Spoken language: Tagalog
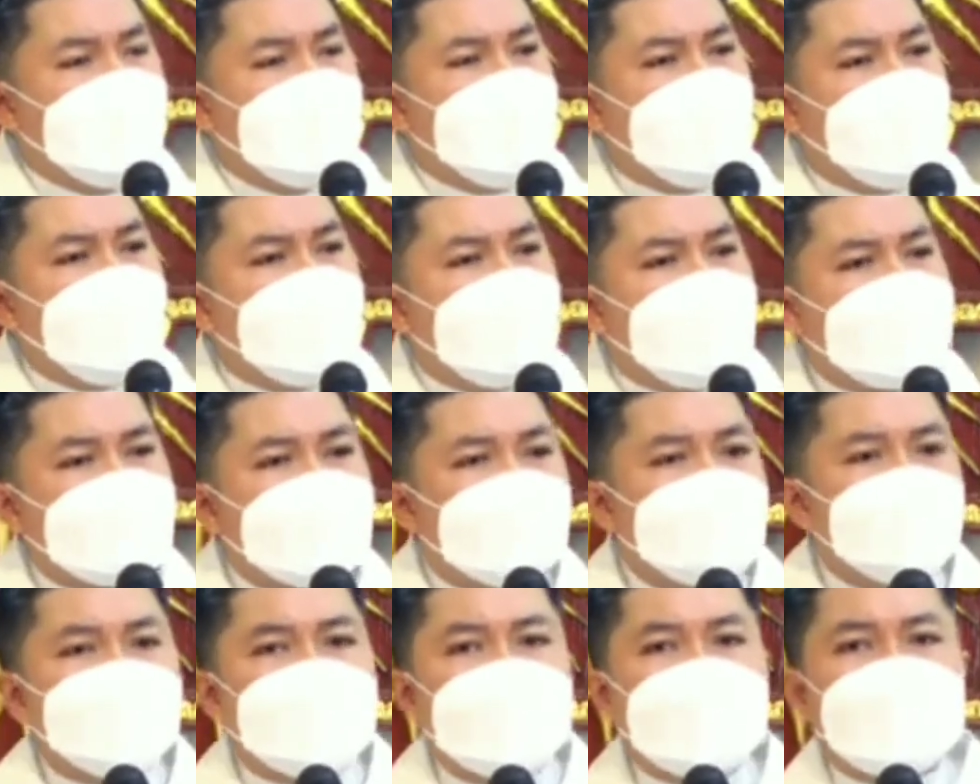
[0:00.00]
Ayaw
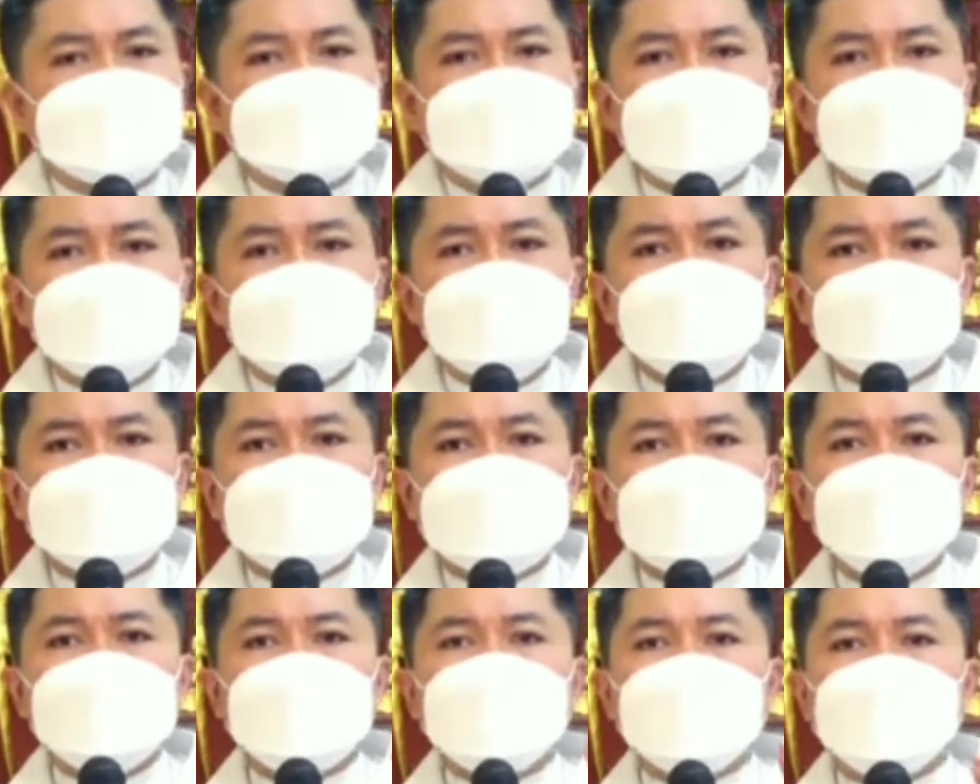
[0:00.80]
natin yung
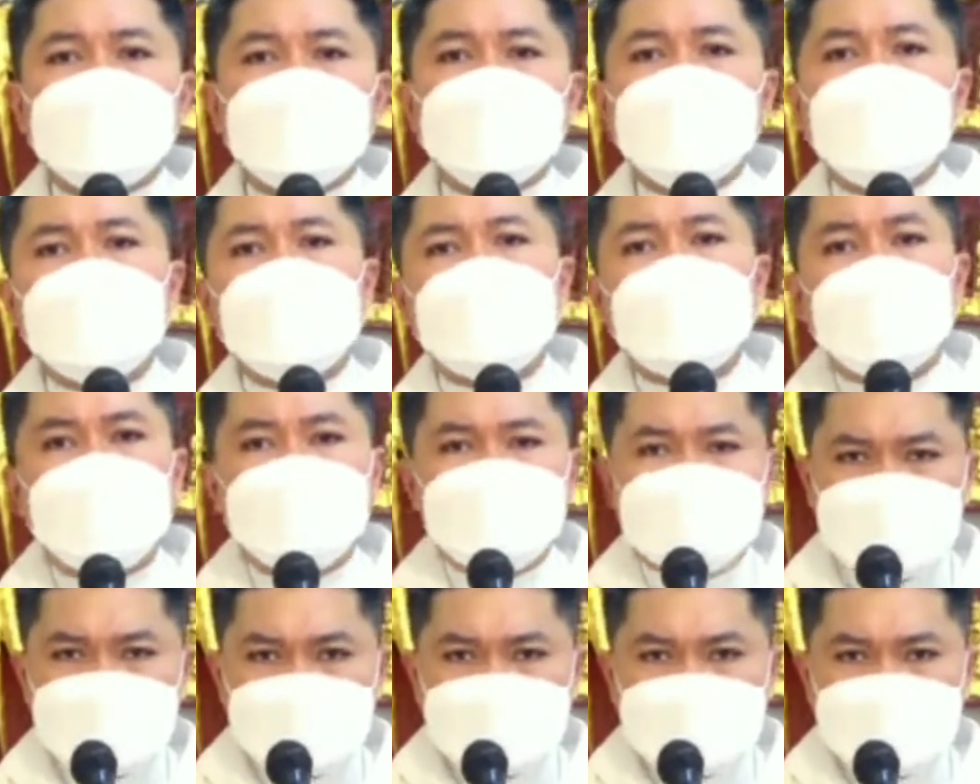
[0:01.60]
kinukuha.
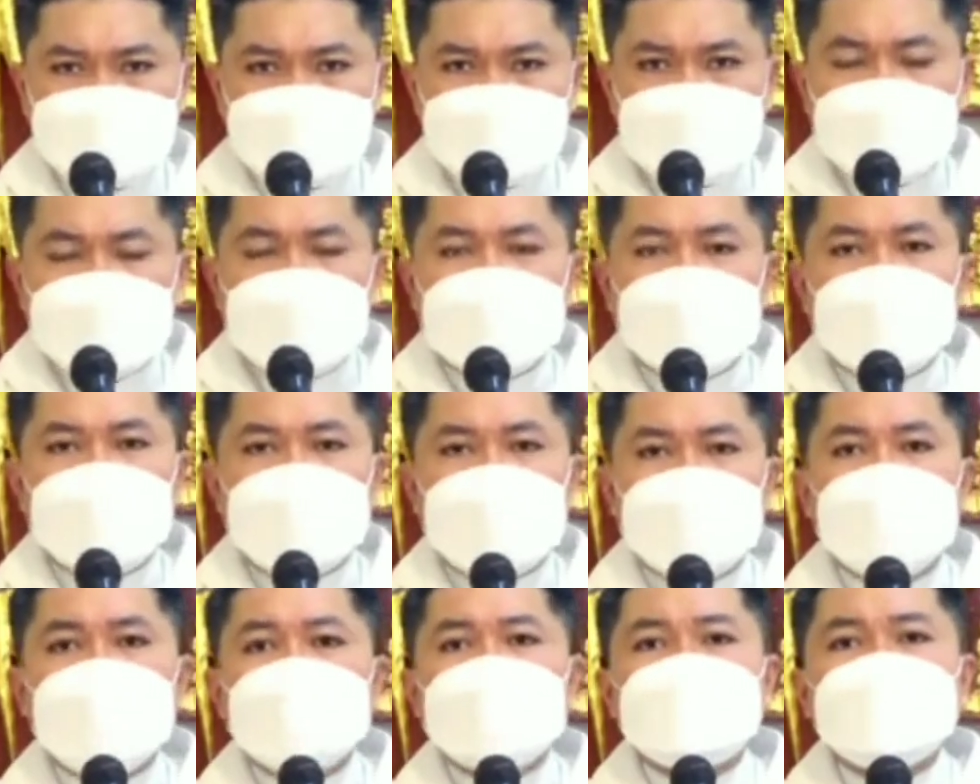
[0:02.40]

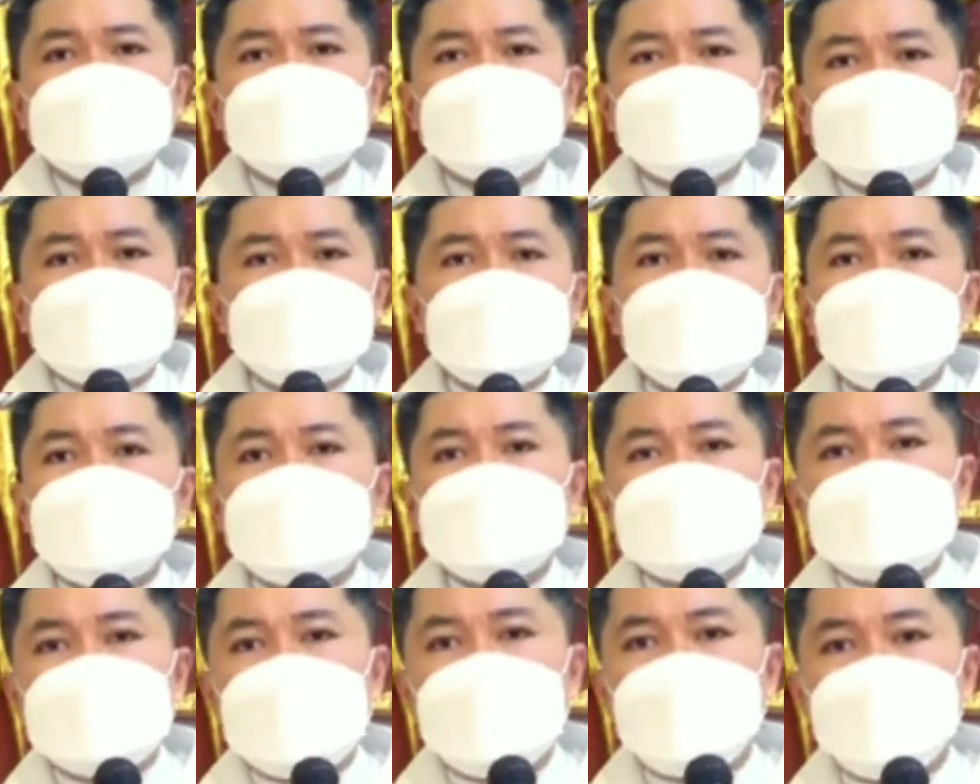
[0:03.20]
Ang hindi naman
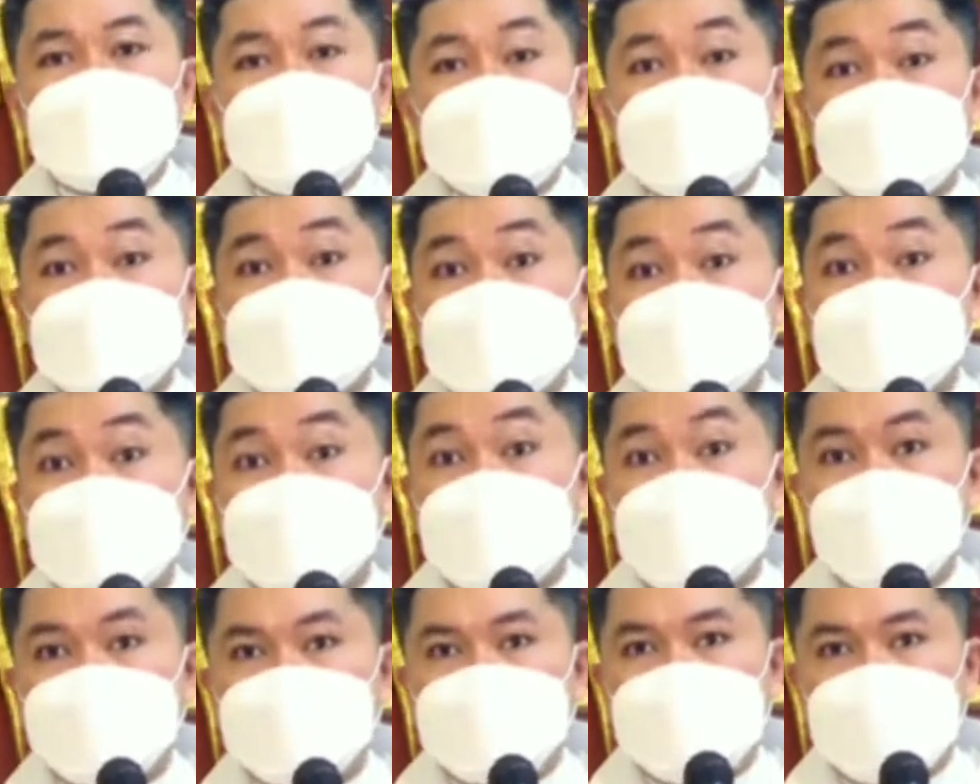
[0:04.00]
nila
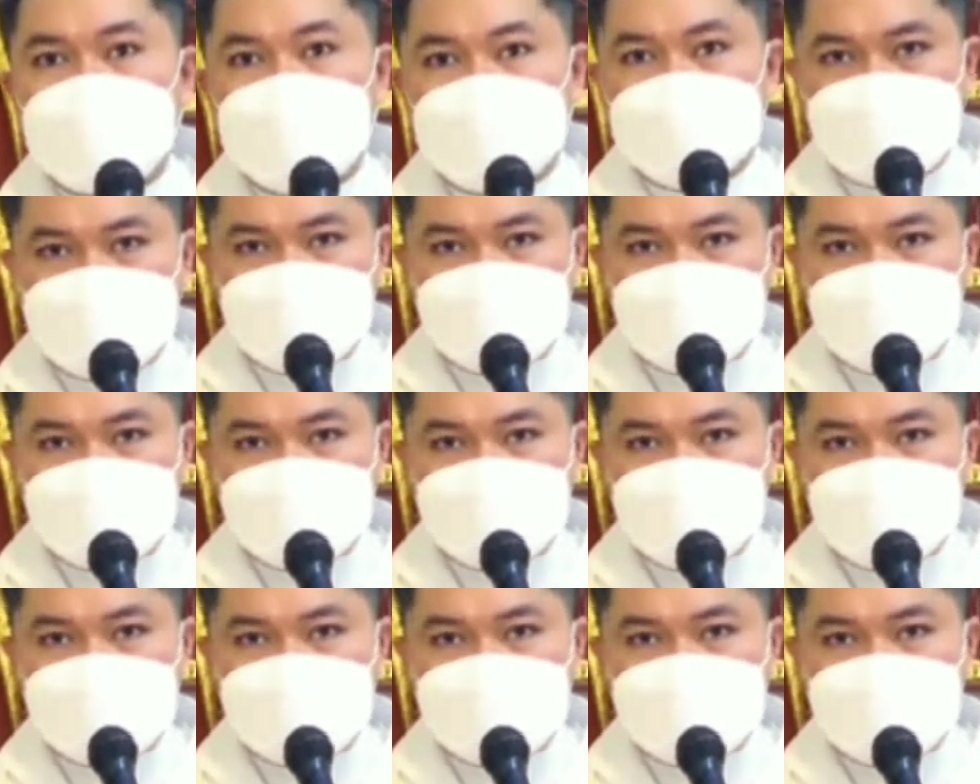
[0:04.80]
pinaghirapan.